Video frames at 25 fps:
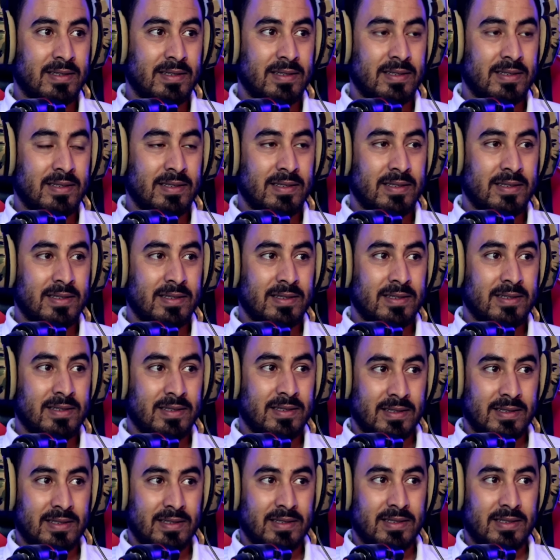هذا
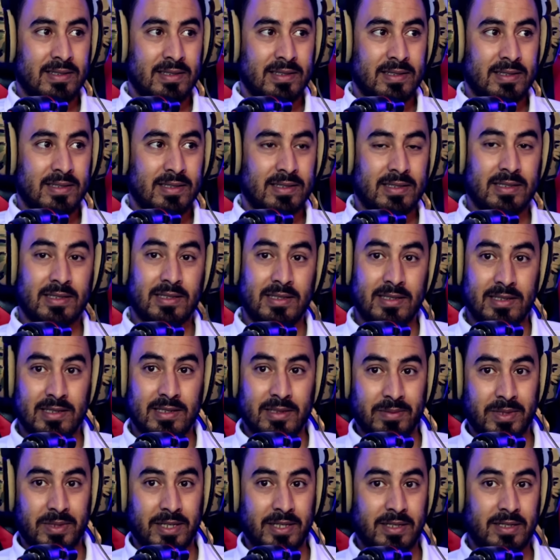الرمزيه
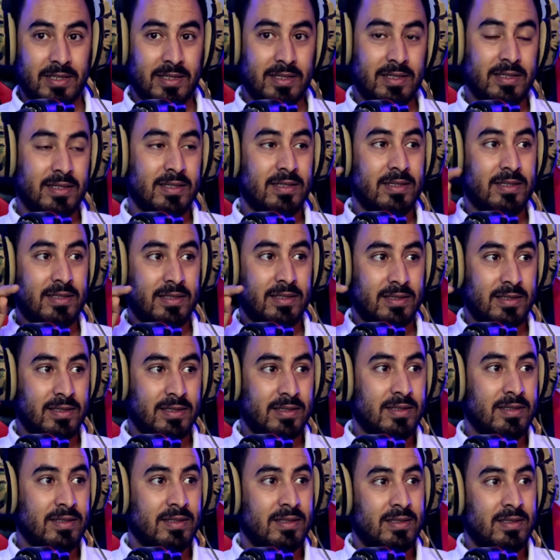الثانيه له
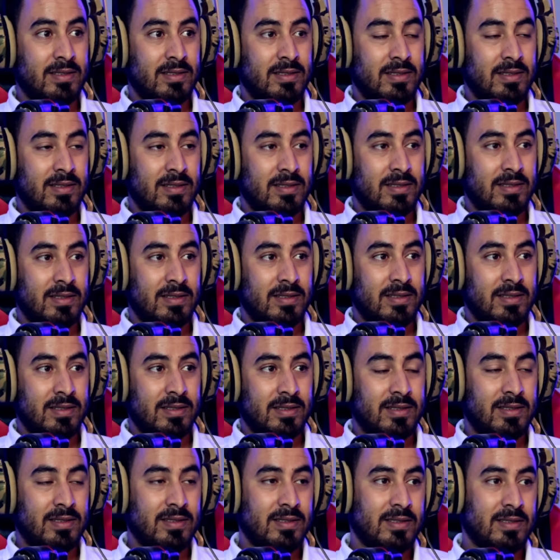بعد قائد
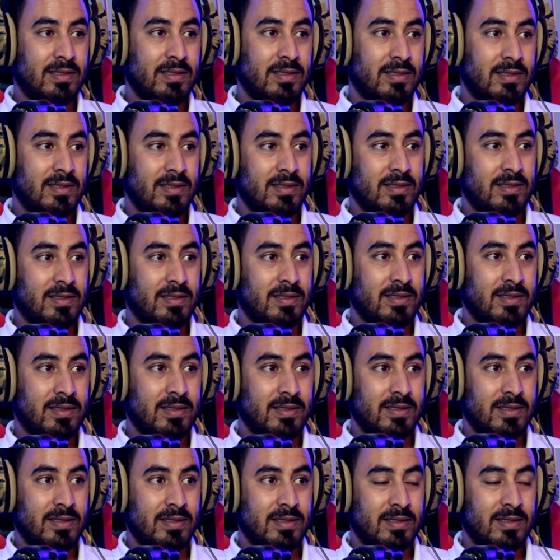الناحيه
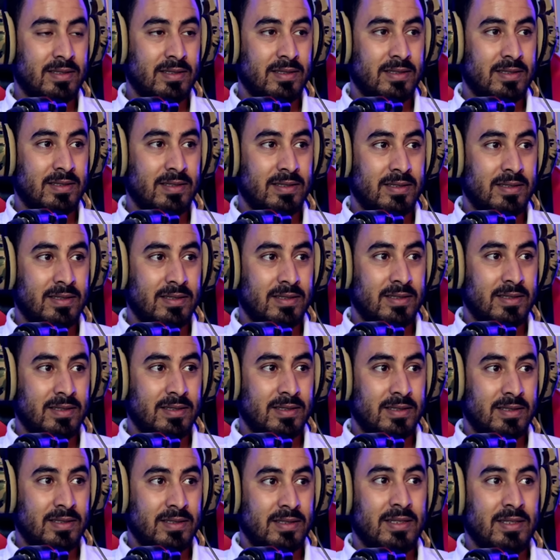السادسه اللي هولك
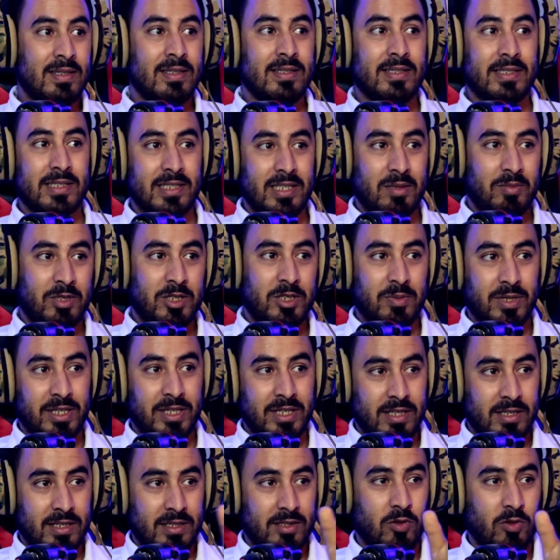كذلك تسنى باش ما
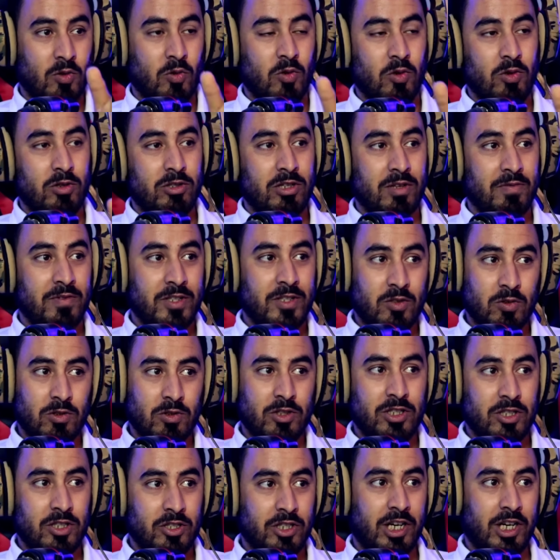نطولوش الفيديو
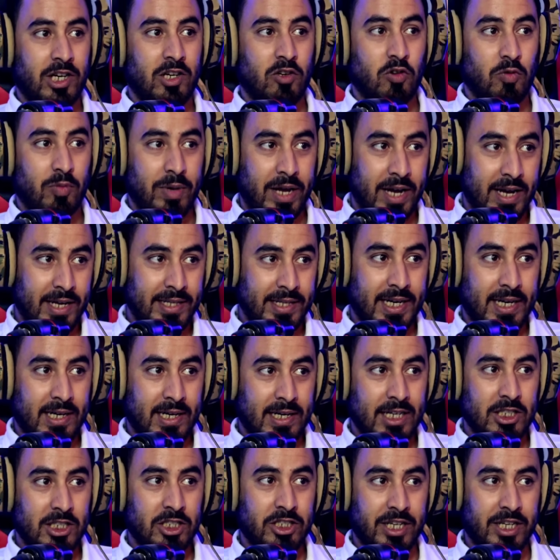نشرح لكم
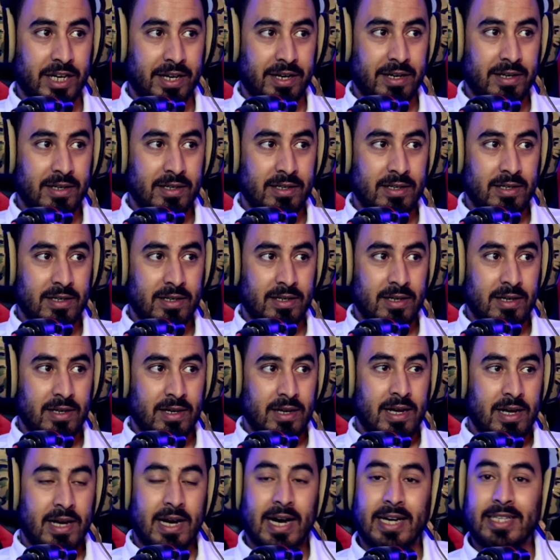هذا اش دار
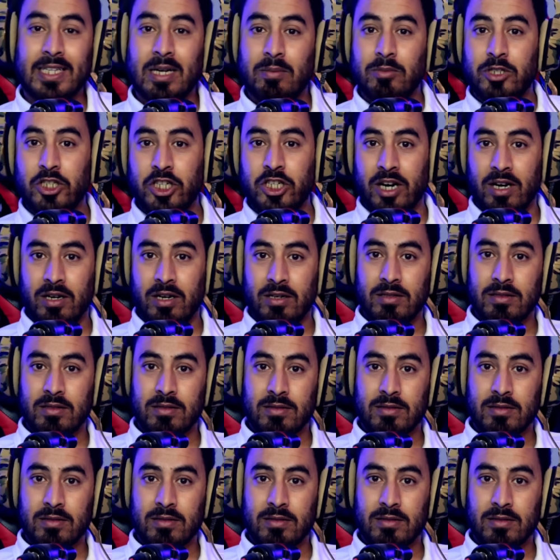هذا مشى